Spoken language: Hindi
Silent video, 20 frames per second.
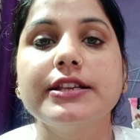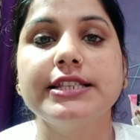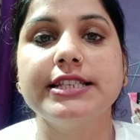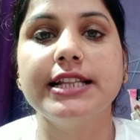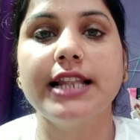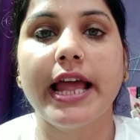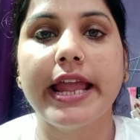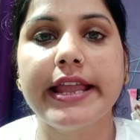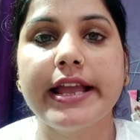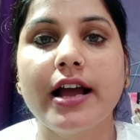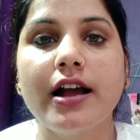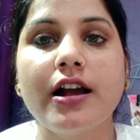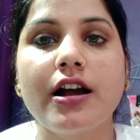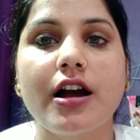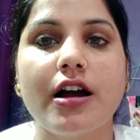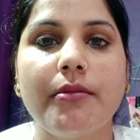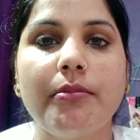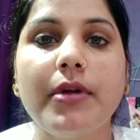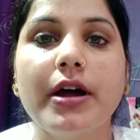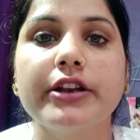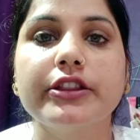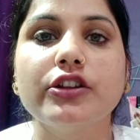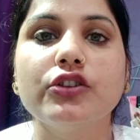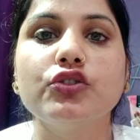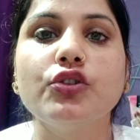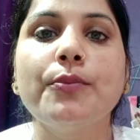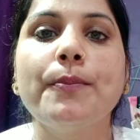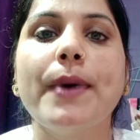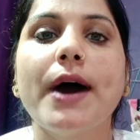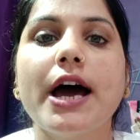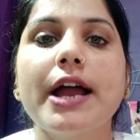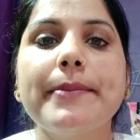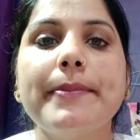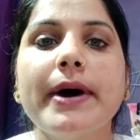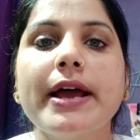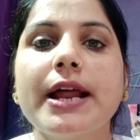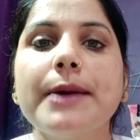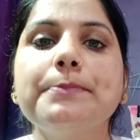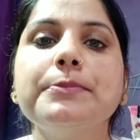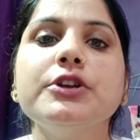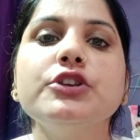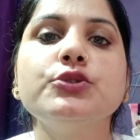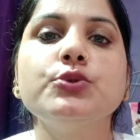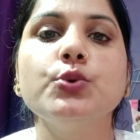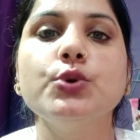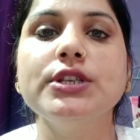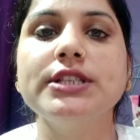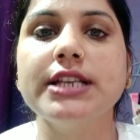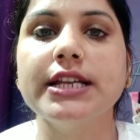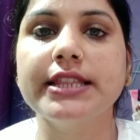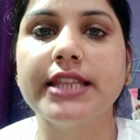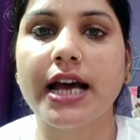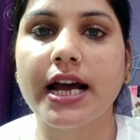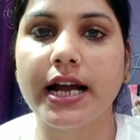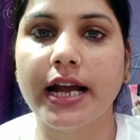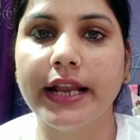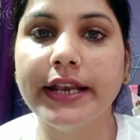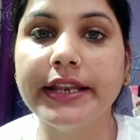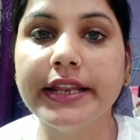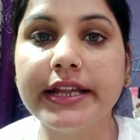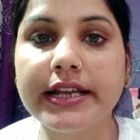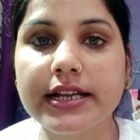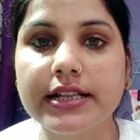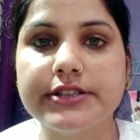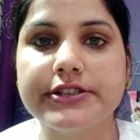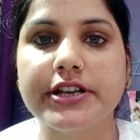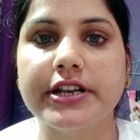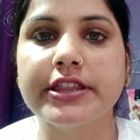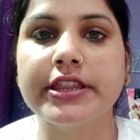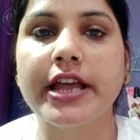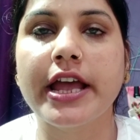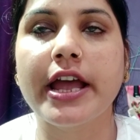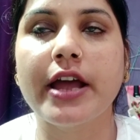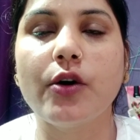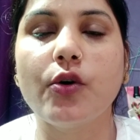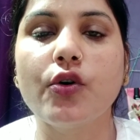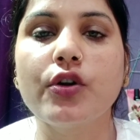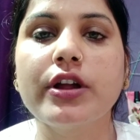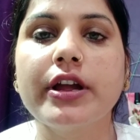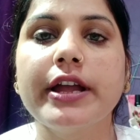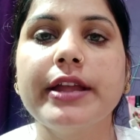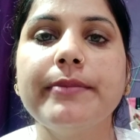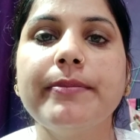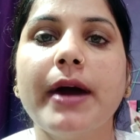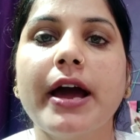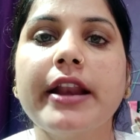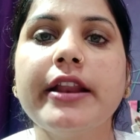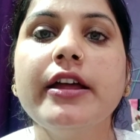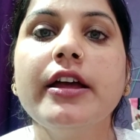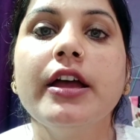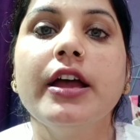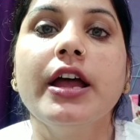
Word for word: सिलाई का काम करते हो तो बार बार आपकी सुई से धागा निकल जाता है और कई बार